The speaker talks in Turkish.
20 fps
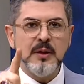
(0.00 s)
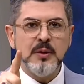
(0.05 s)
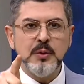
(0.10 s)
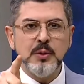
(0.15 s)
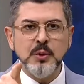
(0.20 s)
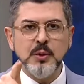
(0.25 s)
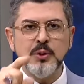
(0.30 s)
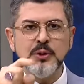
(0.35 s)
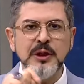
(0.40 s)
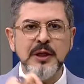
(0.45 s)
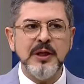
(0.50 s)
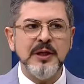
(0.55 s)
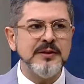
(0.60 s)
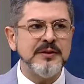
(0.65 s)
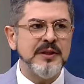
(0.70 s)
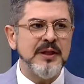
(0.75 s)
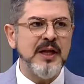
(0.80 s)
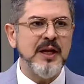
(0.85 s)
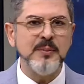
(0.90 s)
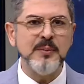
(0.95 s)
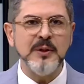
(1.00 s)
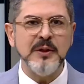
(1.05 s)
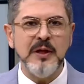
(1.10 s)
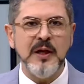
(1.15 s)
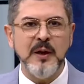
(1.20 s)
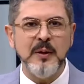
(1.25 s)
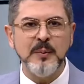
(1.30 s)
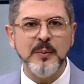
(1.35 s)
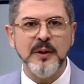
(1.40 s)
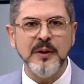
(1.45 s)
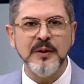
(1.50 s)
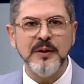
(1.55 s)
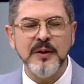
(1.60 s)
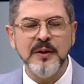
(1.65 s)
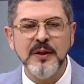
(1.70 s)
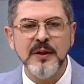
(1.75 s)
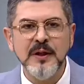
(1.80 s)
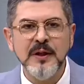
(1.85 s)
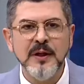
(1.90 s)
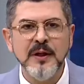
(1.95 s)
Yunus Aleyhisselam'ın kavmi.
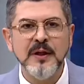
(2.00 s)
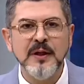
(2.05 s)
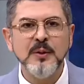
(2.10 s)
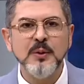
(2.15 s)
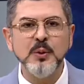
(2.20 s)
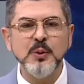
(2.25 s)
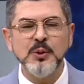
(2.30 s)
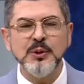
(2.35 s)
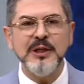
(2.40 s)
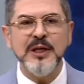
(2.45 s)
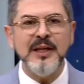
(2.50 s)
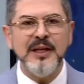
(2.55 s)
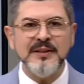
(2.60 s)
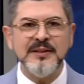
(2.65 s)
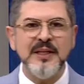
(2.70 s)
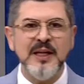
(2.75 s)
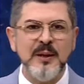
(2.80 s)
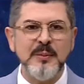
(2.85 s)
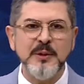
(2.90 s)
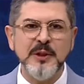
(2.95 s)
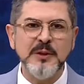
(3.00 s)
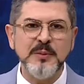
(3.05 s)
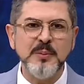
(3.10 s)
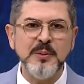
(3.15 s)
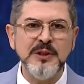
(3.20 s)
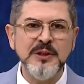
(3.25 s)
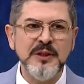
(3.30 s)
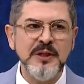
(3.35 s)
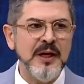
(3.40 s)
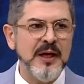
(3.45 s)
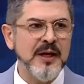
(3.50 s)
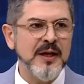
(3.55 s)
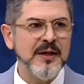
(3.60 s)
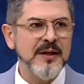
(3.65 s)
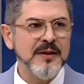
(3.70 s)
Yunus Aleyhisselam gitmişti ya.